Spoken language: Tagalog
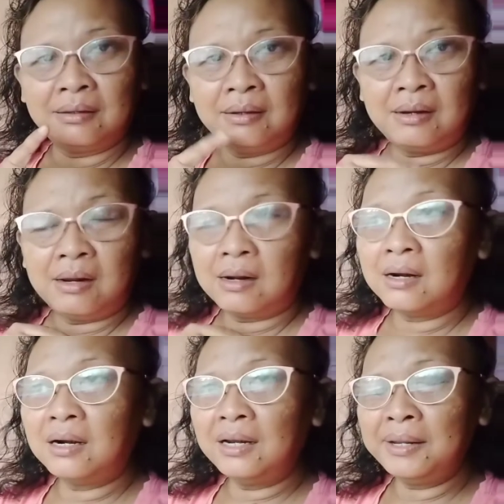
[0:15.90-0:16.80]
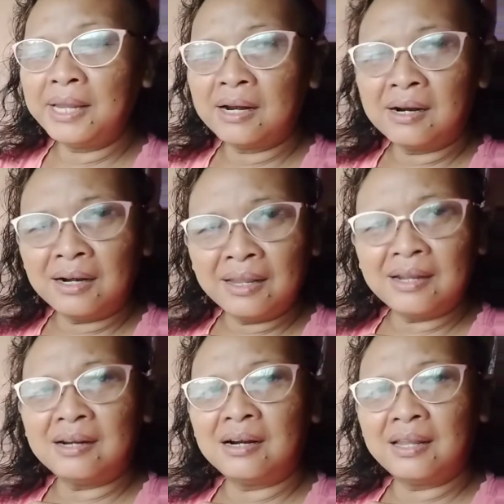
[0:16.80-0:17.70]
early, early,
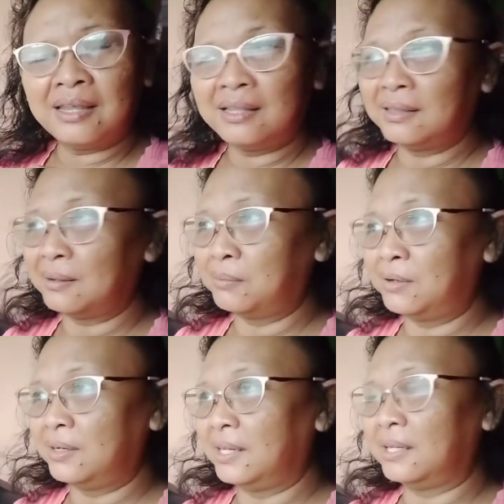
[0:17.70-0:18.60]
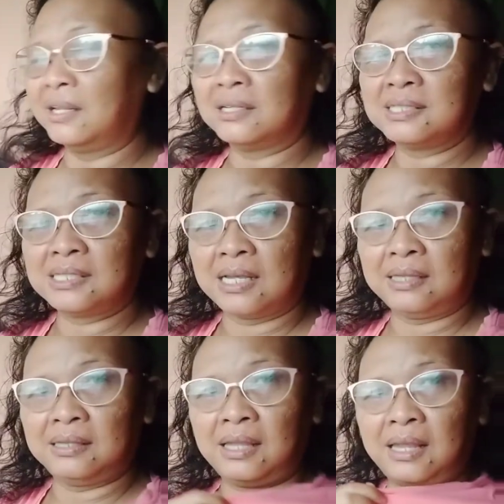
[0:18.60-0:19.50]
early in the morning ng
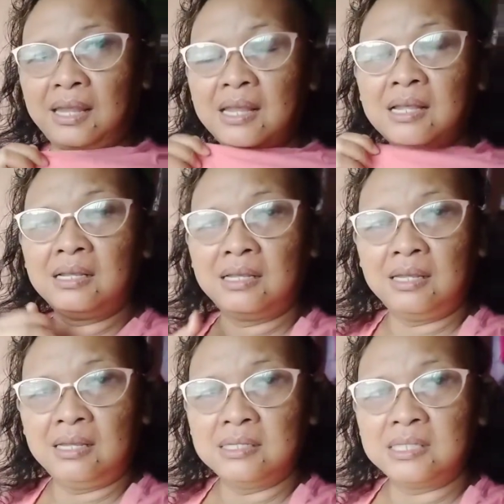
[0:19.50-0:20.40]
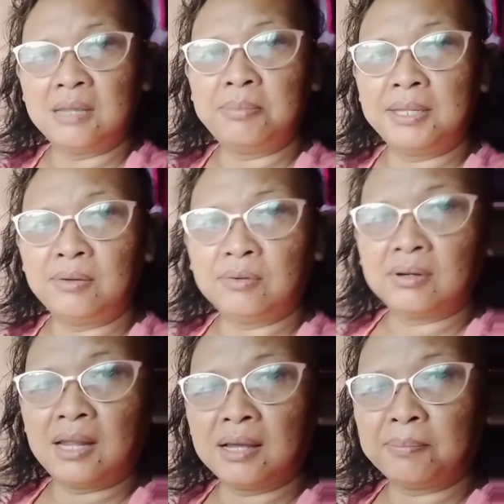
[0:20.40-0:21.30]
Sunday. 7 o'clock.
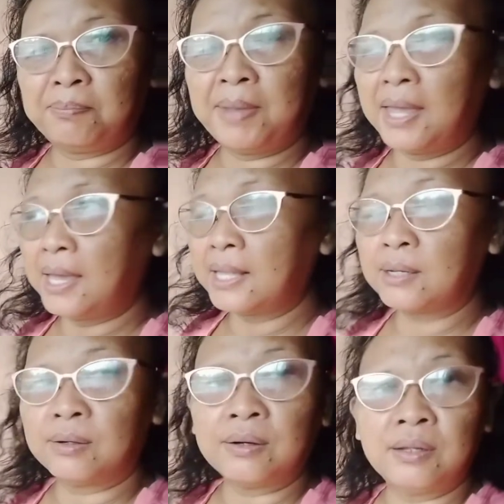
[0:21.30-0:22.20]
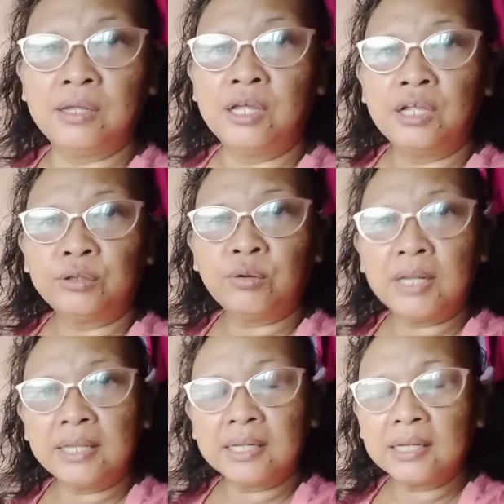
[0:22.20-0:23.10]
Pero, tulad ng
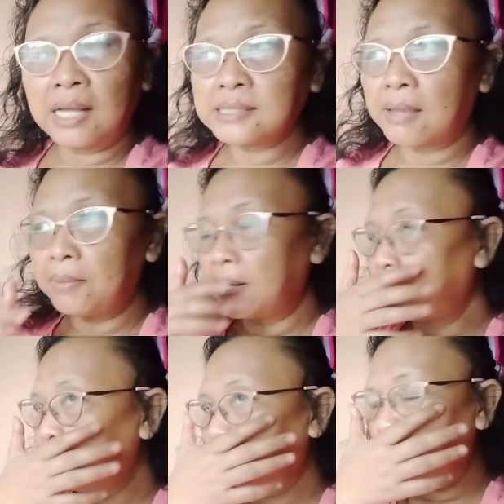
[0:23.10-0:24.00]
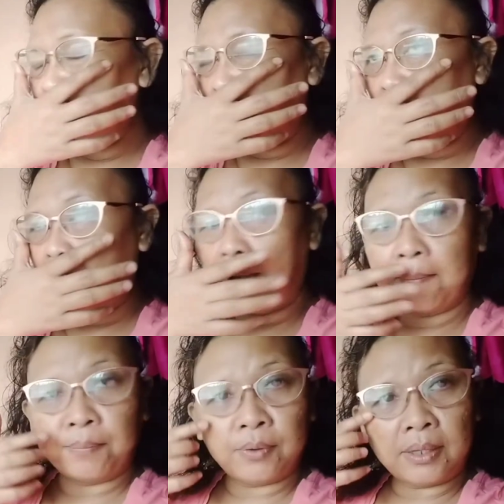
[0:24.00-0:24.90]
kasama namin kayo kahapon
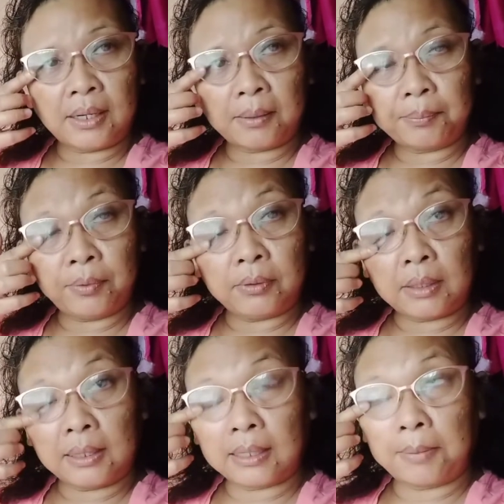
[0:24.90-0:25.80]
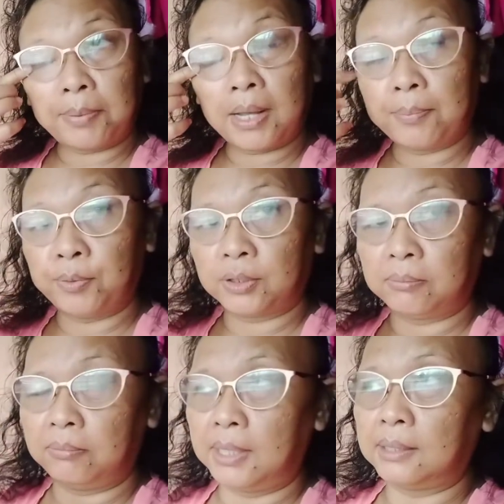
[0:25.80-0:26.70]
na nagpunta at nakipag-appointment
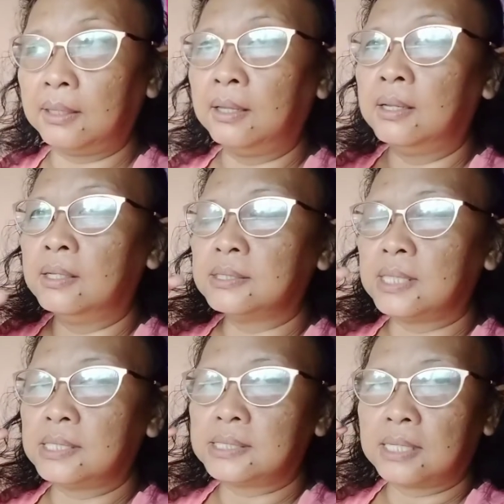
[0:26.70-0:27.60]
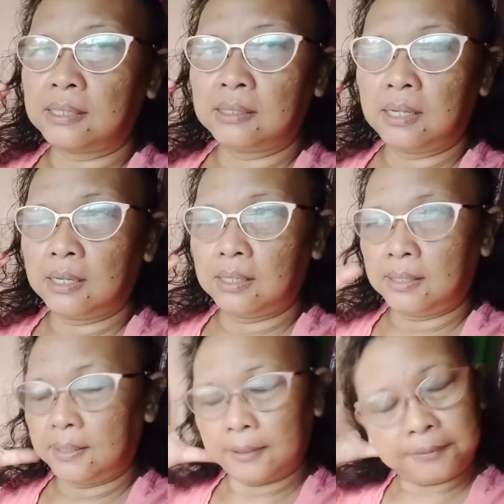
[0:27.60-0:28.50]
sa isang uh,
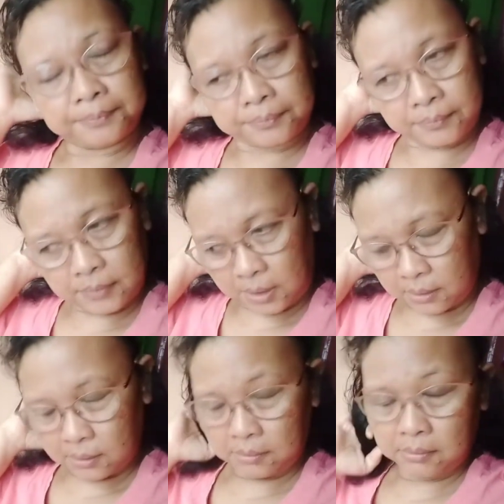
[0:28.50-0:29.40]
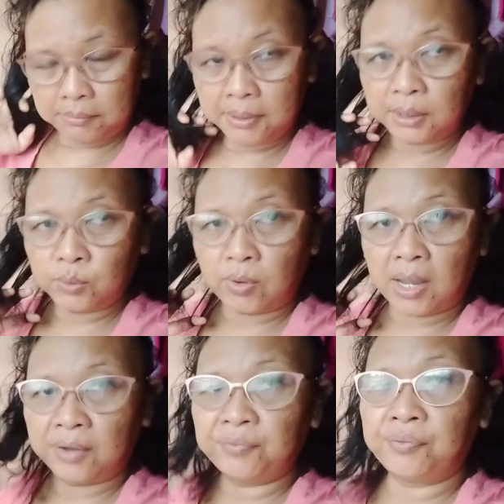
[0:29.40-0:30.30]
midwife